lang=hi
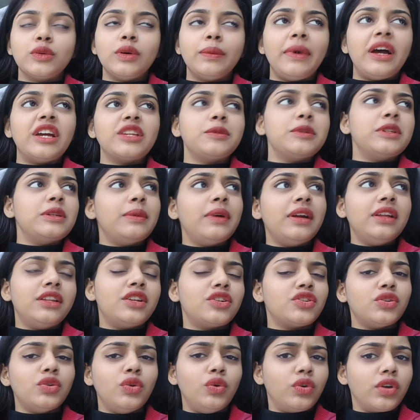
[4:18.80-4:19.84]
सुबह पाँच बजे हमारे
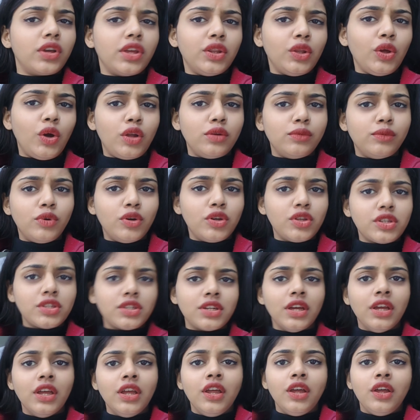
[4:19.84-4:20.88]
दर्शन हो गए थे
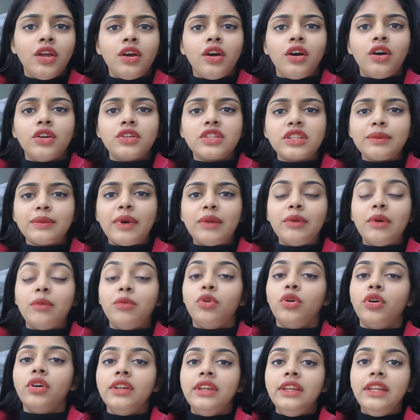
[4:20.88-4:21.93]
ऑलमोस्ट और उसके बाद
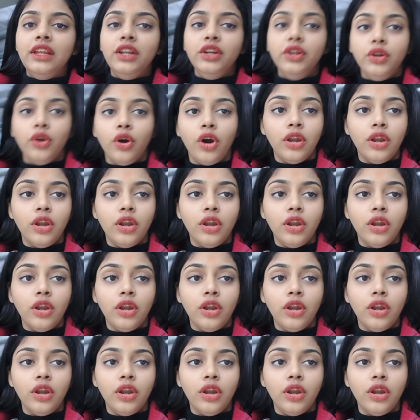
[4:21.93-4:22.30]
हम लोगों ने ली